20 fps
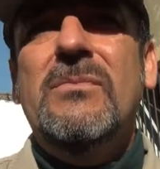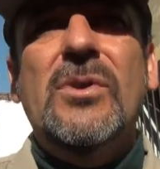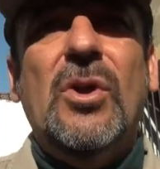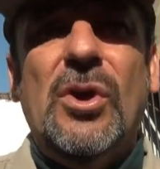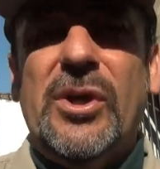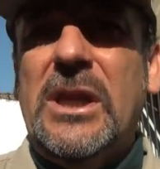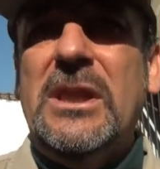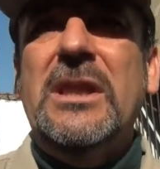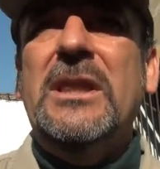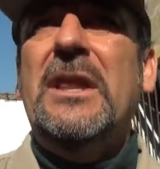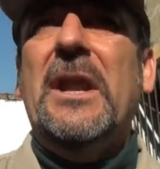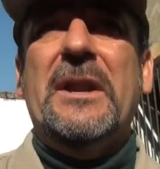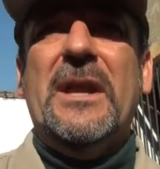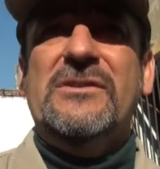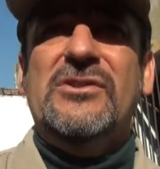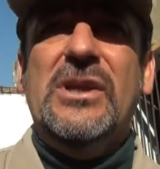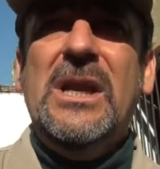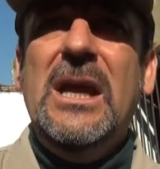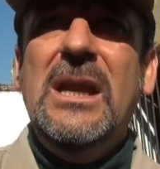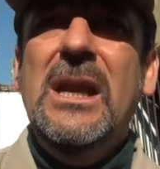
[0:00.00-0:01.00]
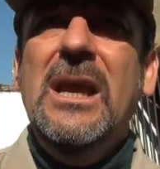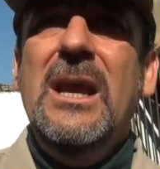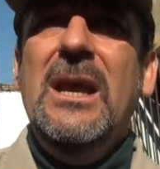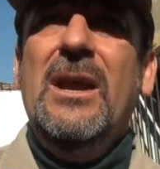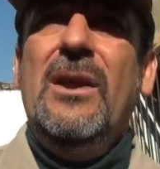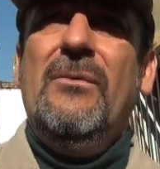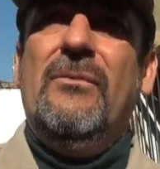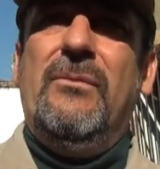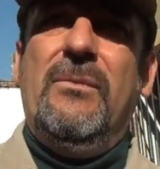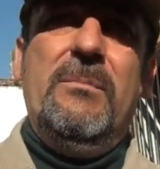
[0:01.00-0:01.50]
Corriente Internacional,
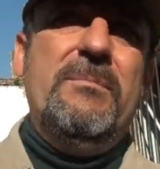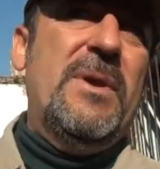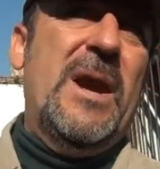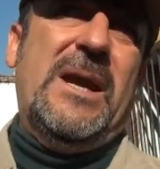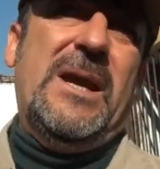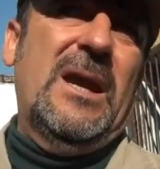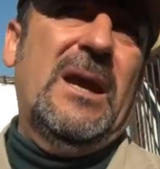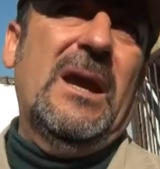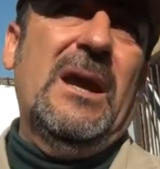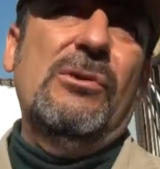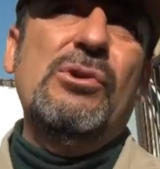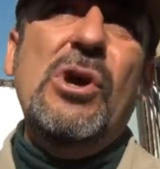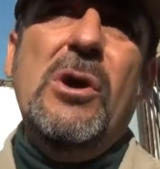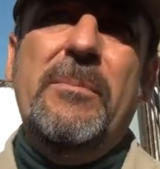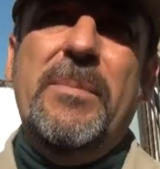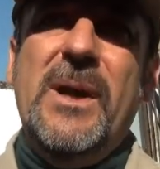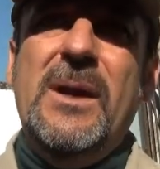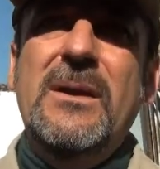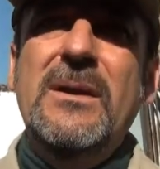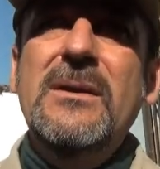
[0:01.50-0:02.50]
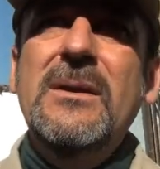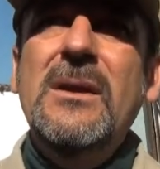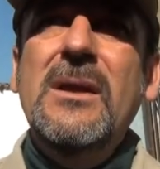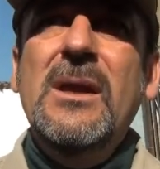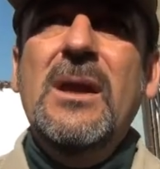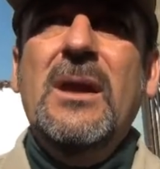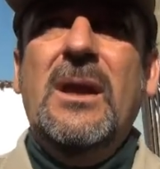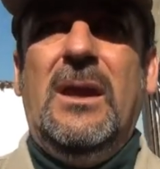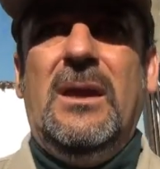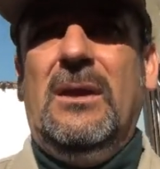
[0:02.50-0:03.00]
viajé a Europa
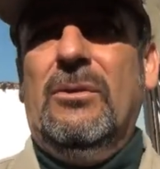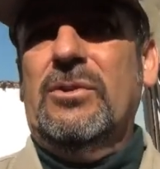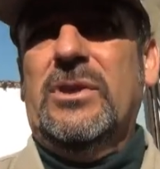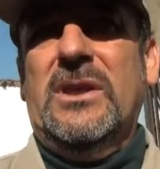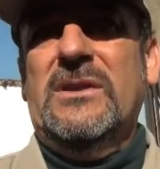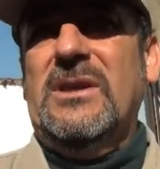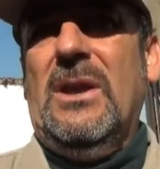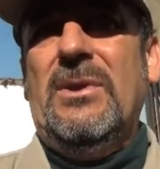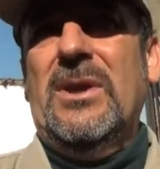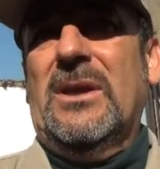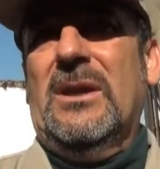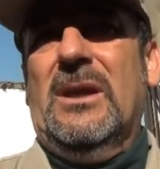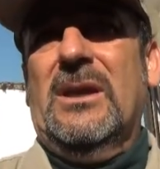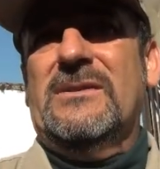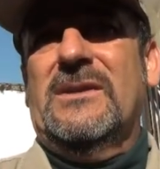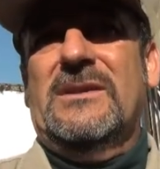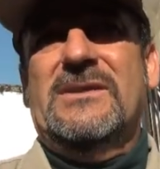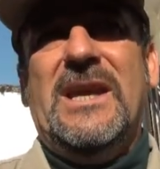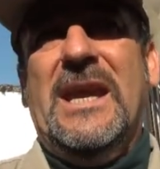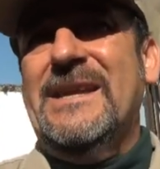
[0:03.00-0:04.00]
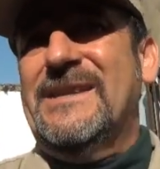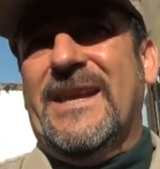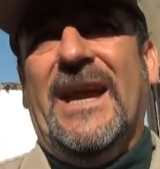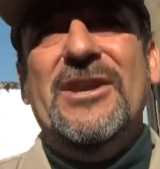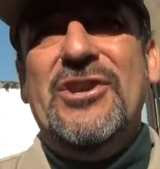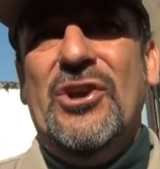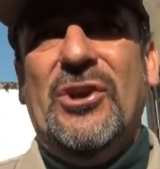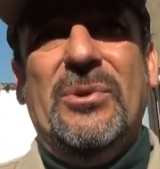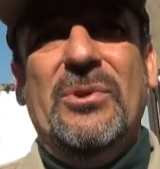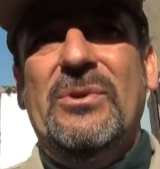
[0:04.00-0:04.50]
eh, ustedes saben que hace seis
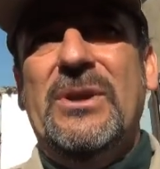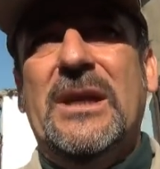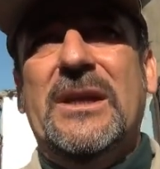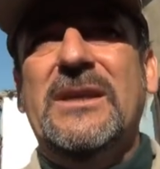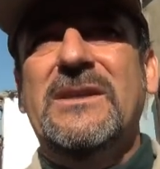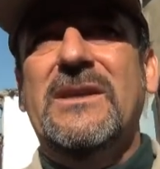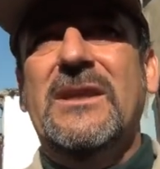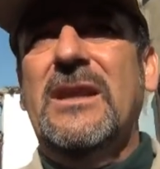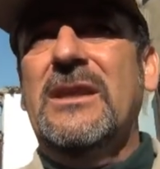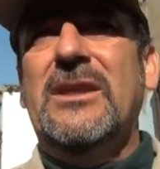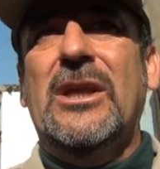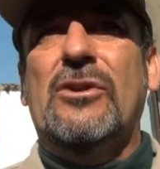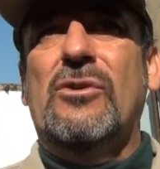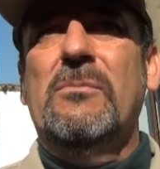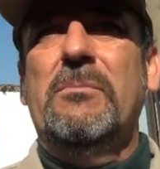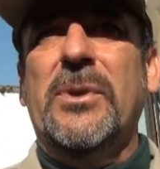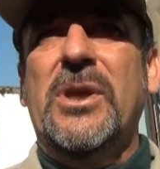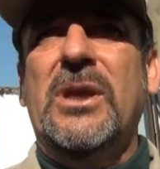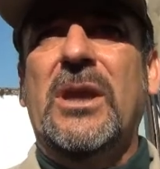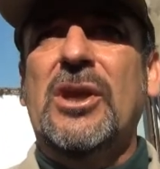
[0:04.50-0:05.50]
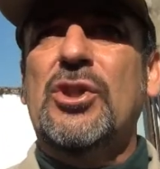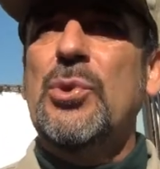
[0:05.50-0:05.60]
años que viene una crisis ininterrumpida.